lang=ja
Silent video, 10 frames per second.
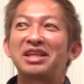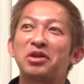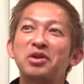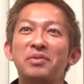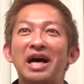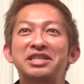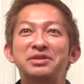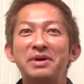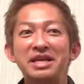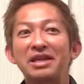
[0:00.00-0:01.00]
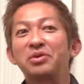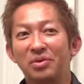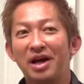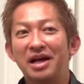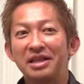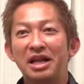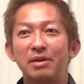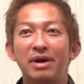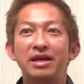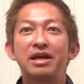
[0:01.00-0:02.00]
例えば8番ヤンとか7
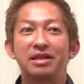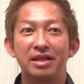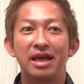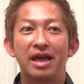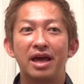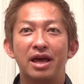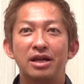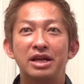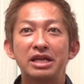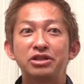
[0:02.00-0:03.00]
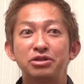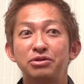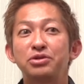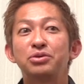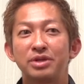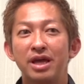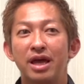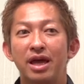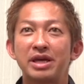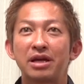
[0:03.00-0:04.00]
番ヤンで練習場
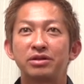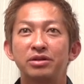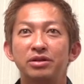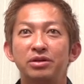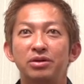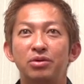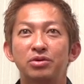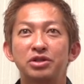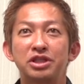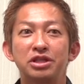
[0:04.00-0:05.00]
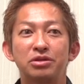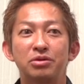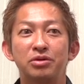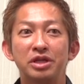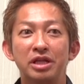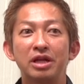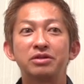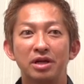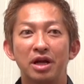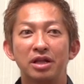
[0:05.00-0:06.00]
で10670のグリーン狙う
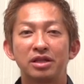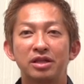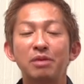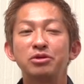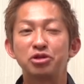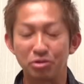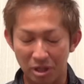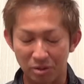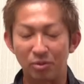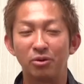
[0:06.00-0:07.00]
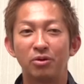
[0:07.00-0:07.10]
じゃない多分10だと思う